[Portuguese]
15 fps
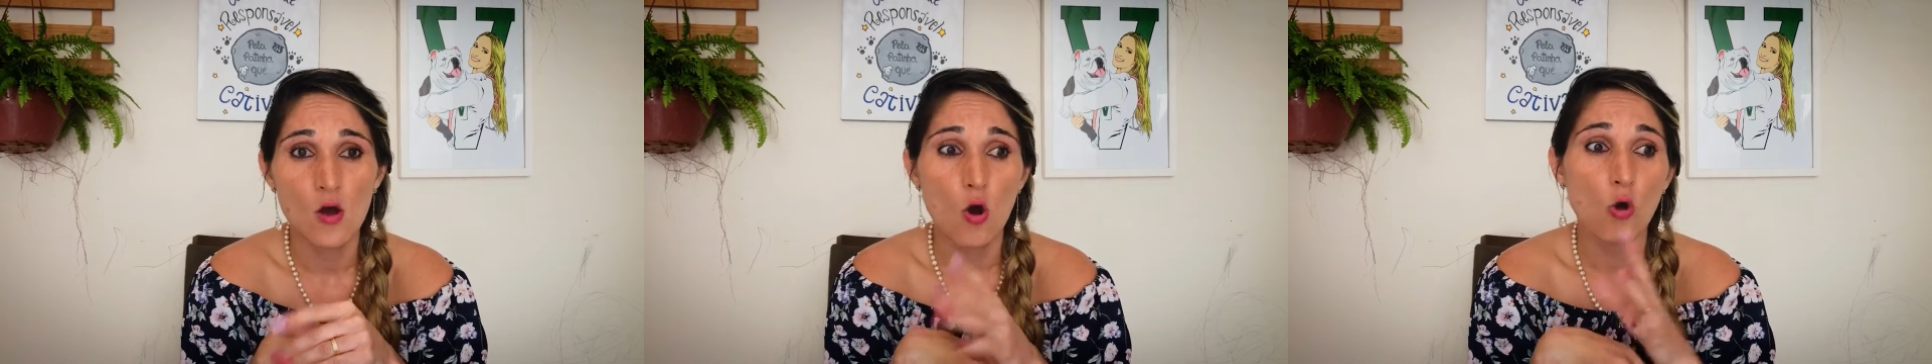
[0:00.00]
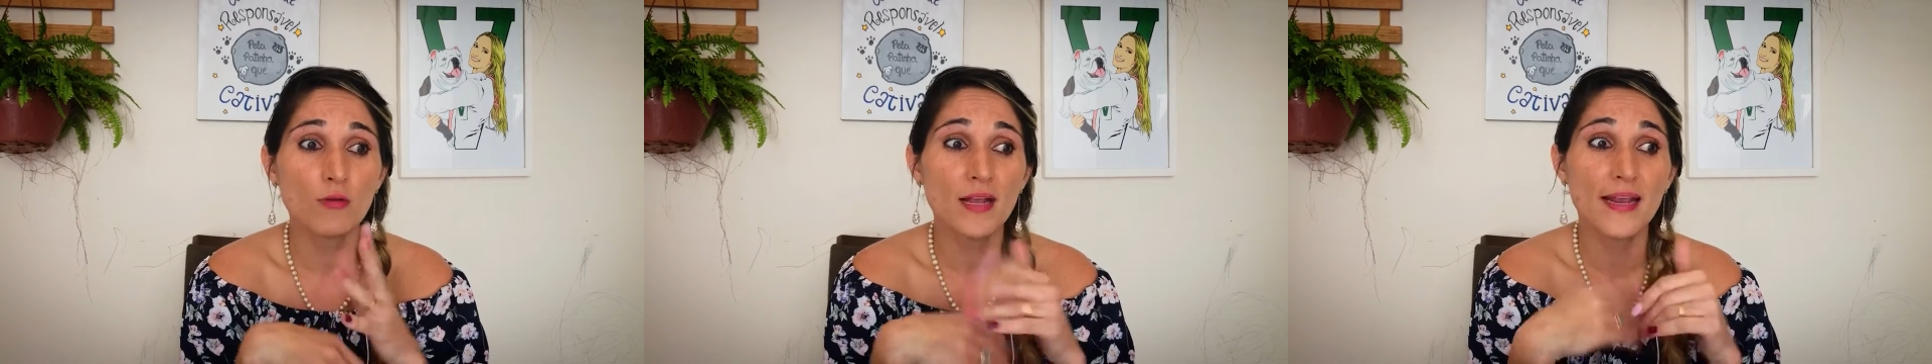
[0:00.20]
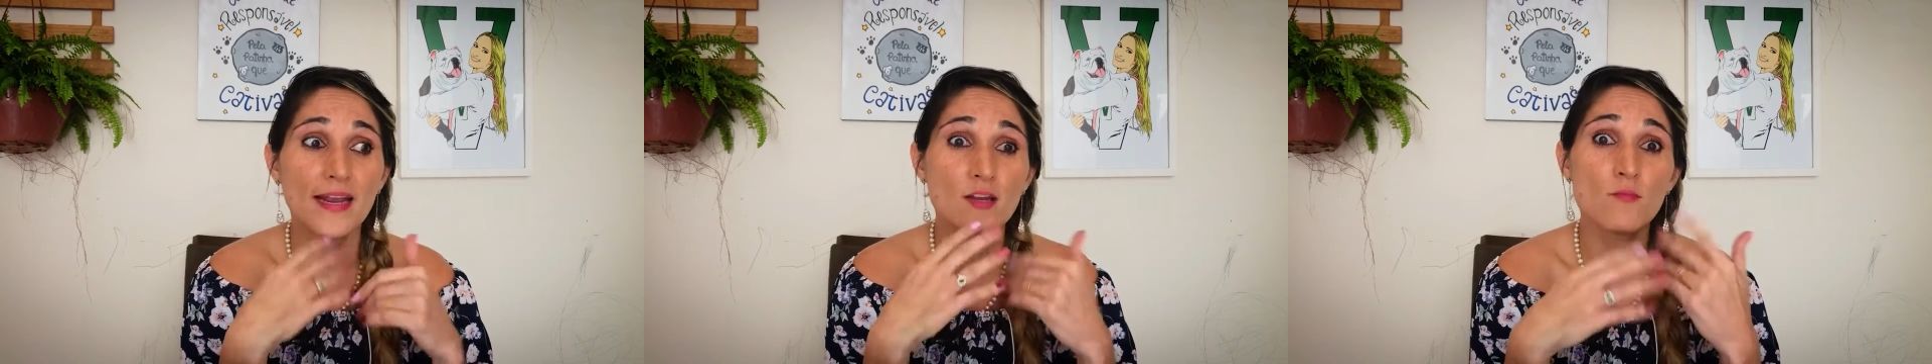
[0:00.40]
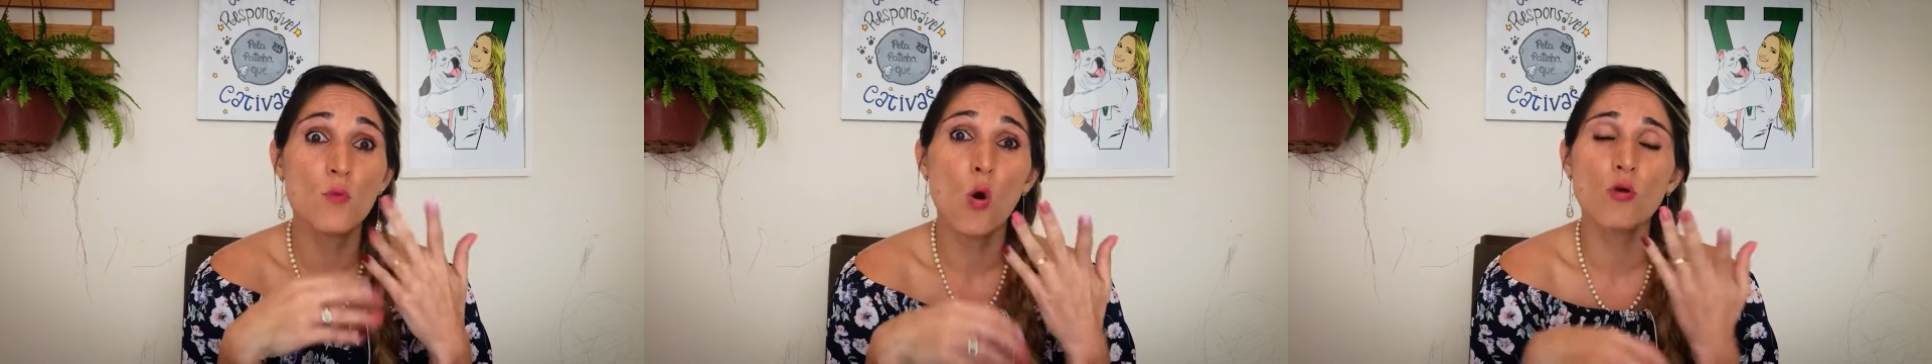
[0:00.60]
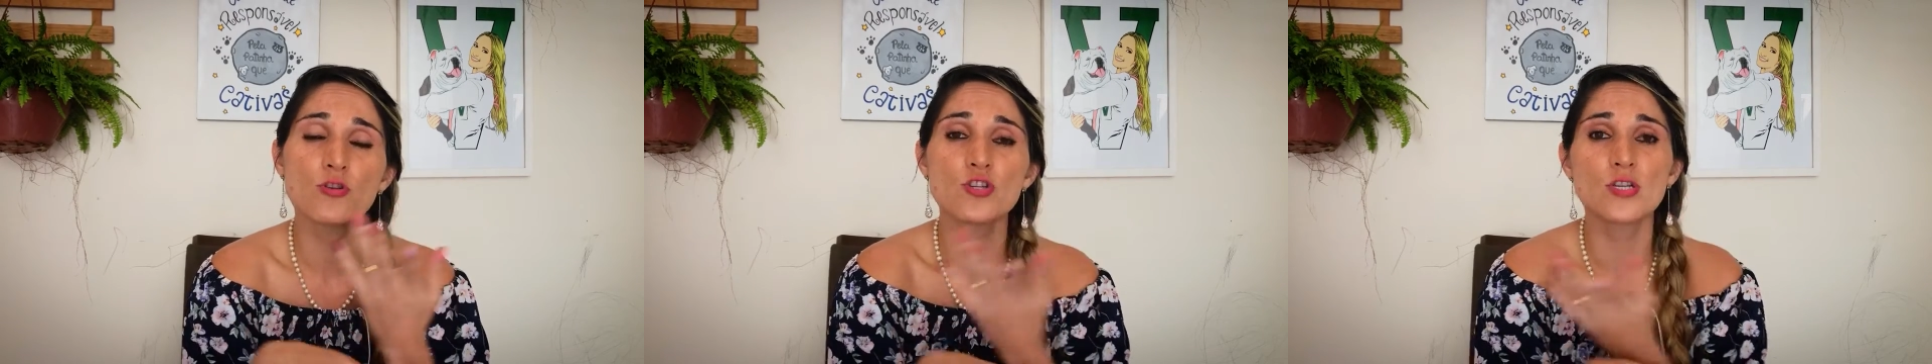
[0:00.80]
Ou naquele
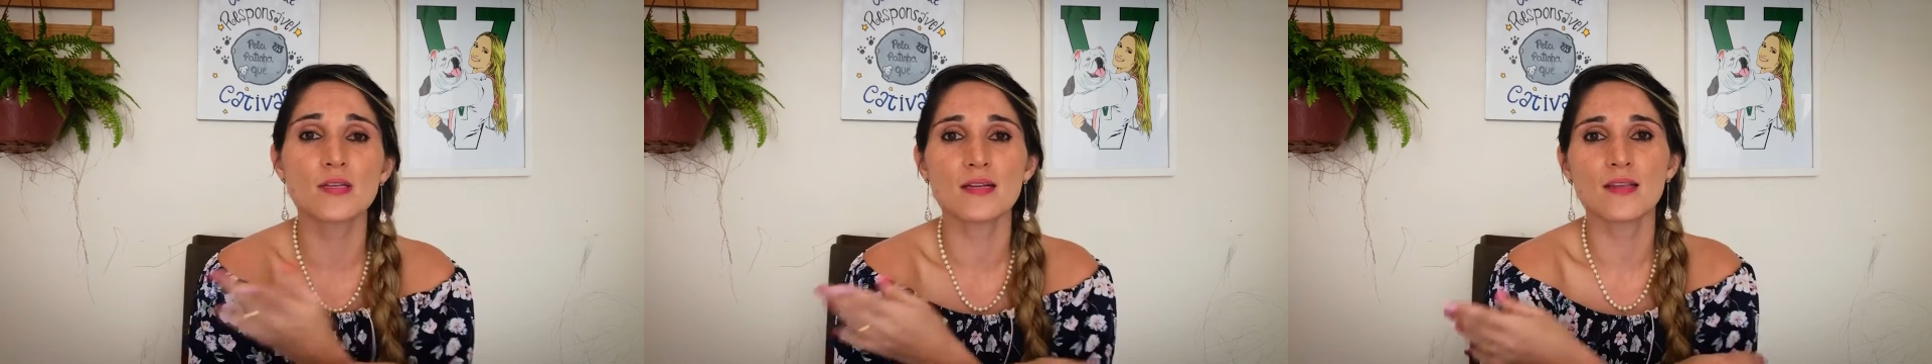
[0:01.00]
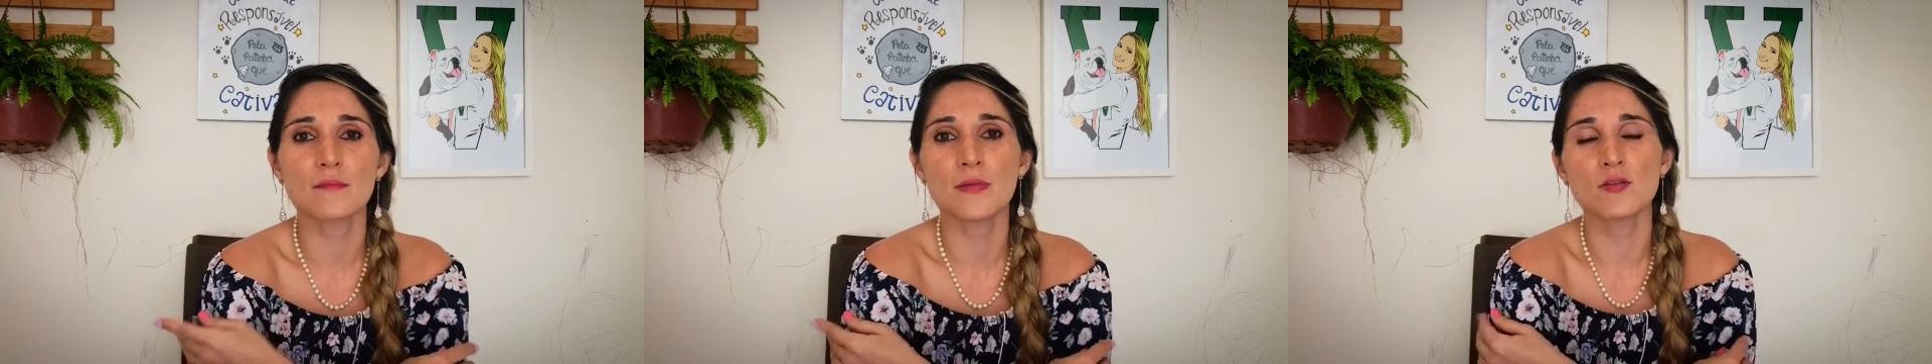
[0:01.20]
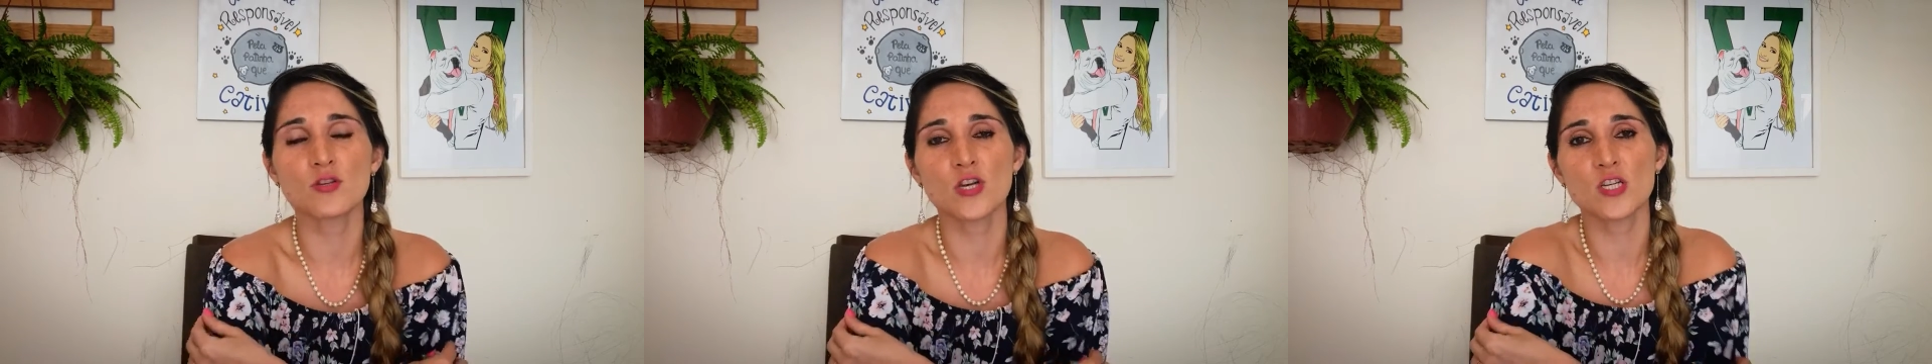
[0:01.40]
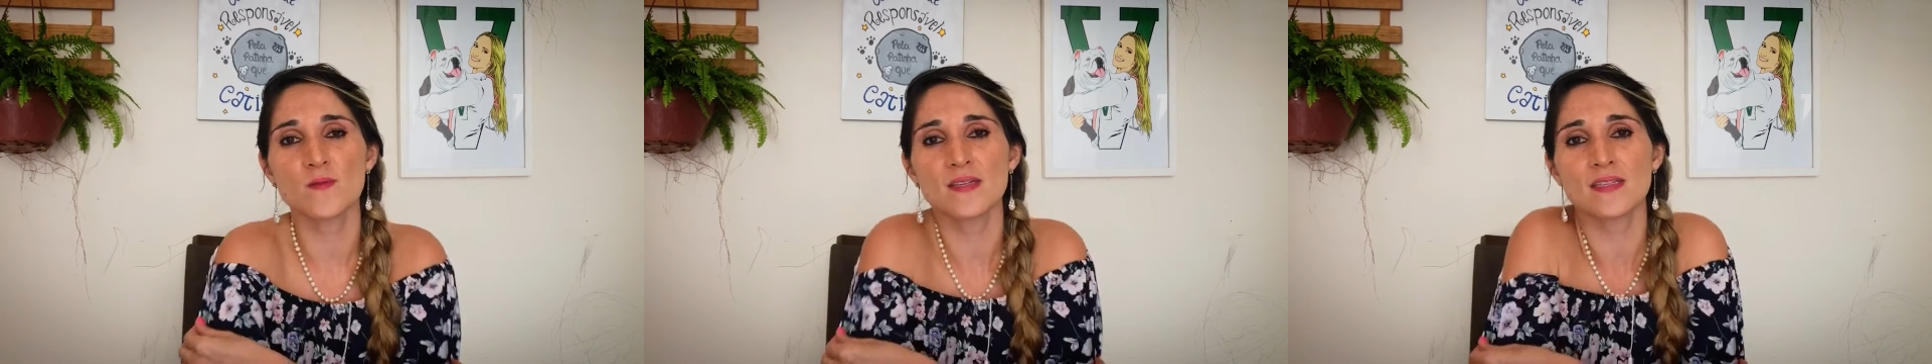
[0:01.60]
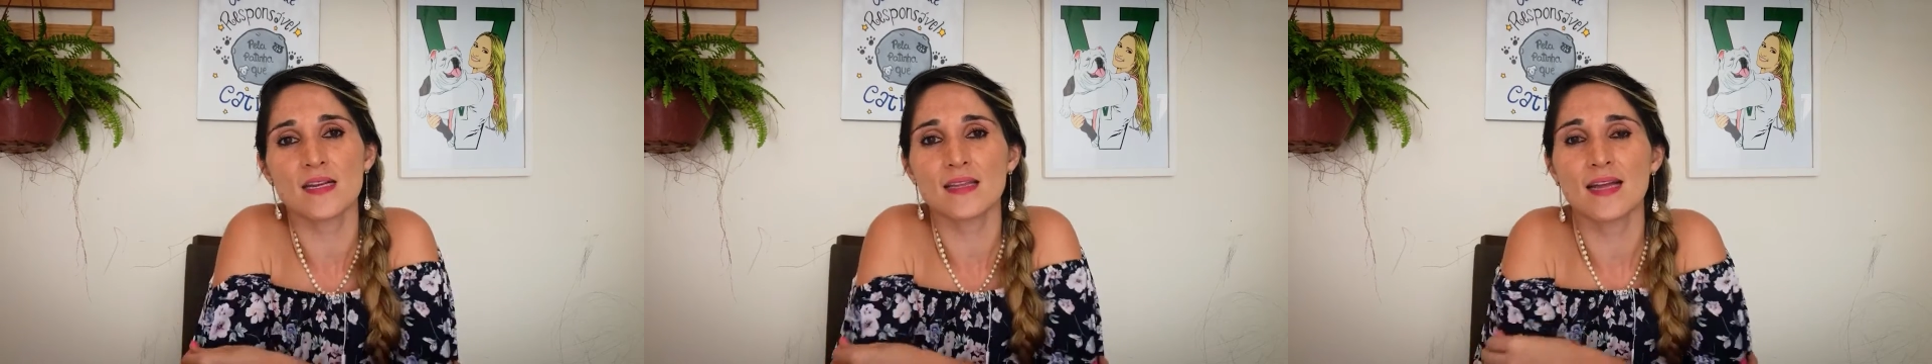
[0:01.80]
monte de tratamento que às vezes ele